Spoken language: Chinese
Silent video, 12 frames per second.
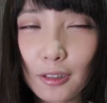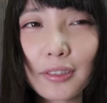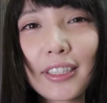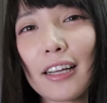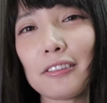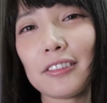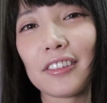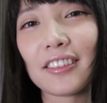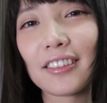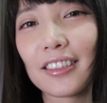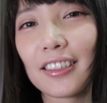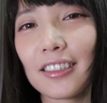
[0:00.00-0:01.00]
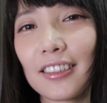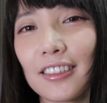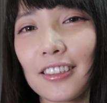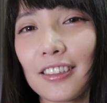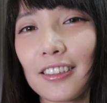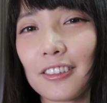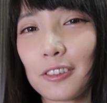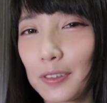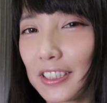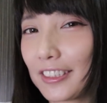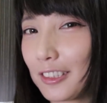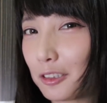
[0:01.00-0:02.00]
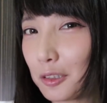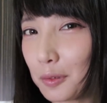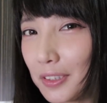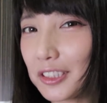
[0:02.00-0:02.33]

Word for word: 游下月，我们的队伍